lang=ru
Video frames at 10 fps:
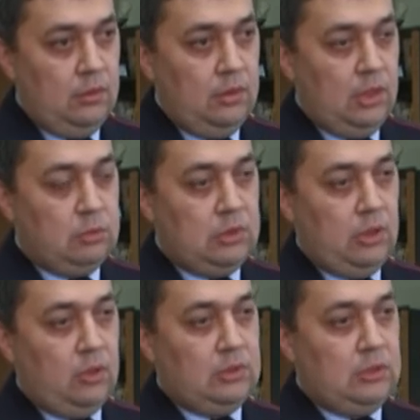Елабужской
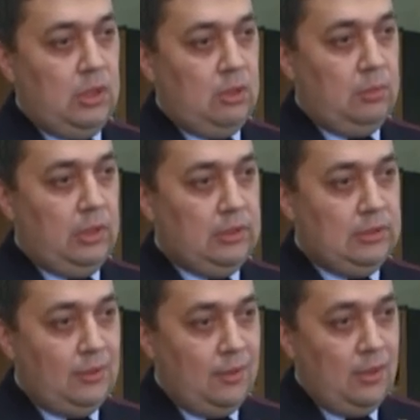районной центральной
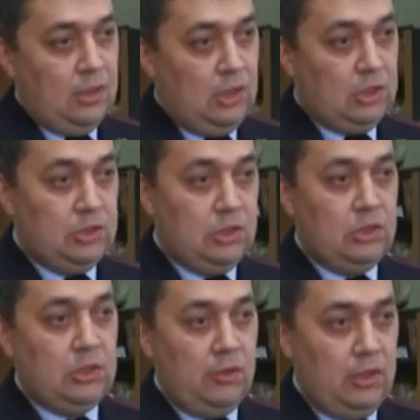больницы также
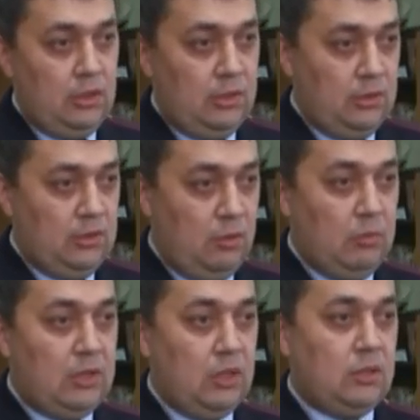четыре человека
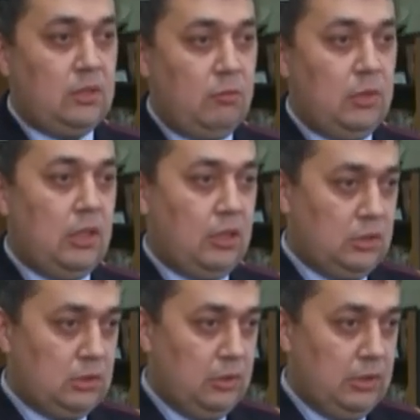в
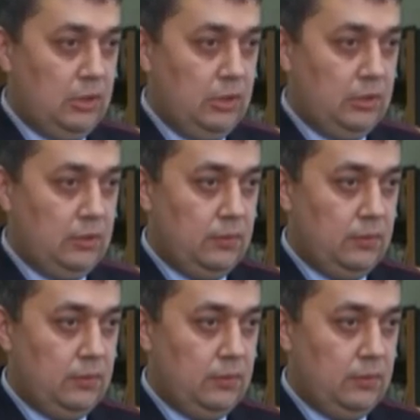травматологическом отделении.